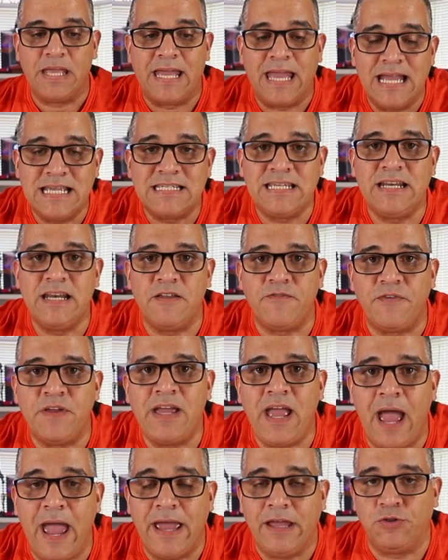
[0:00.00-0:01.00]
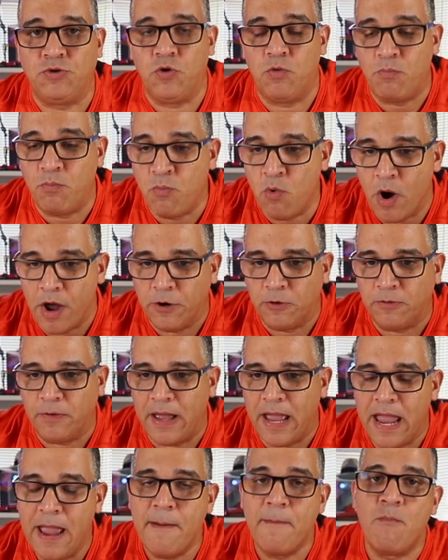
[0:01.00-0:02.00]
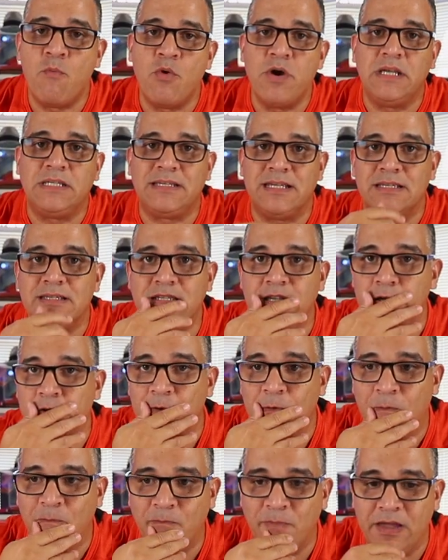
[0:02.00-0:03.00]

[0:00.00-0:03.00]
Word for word: ¿Qué significa esto? Bueno, es muy sencillo.